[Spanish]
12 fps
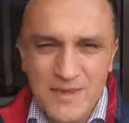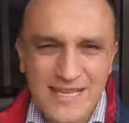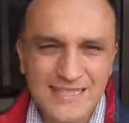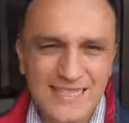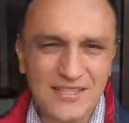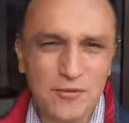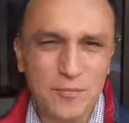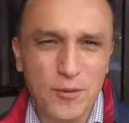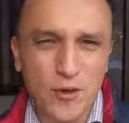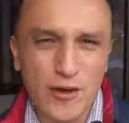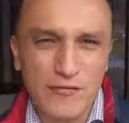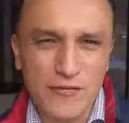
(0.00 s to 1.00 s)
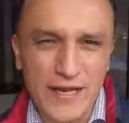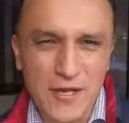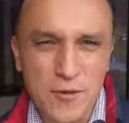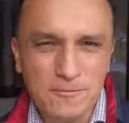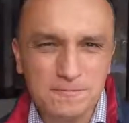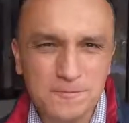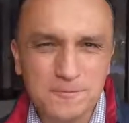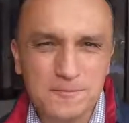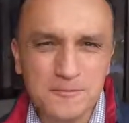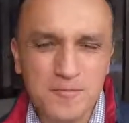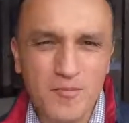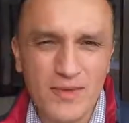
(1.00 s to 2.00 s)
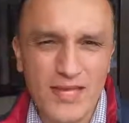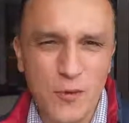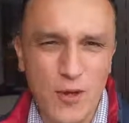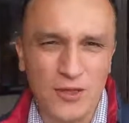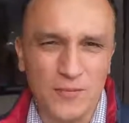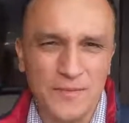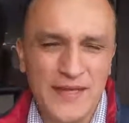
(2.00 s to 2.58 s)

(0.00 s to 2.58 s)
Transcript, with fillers: haciendo un poco de frío y bueno,